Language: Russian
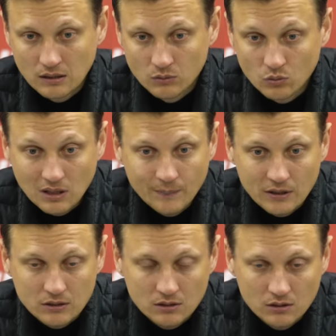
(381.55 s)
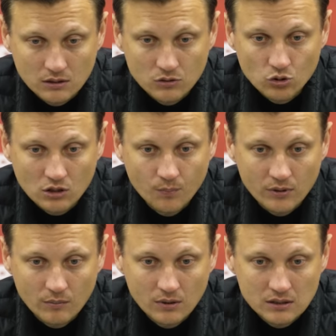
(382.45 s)
Но ну, опять, надо четко
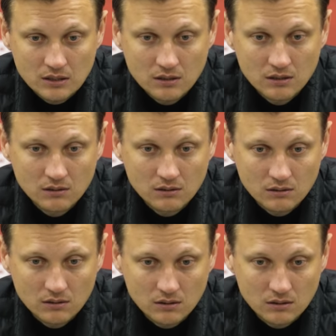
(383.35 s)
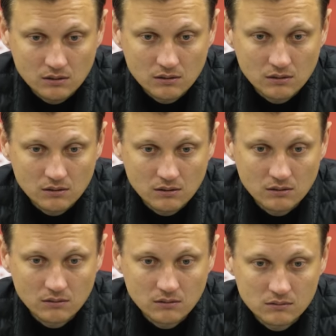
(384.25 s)
понимать,
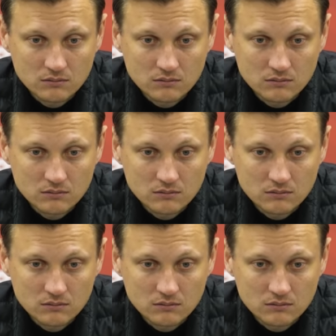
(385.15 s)
на,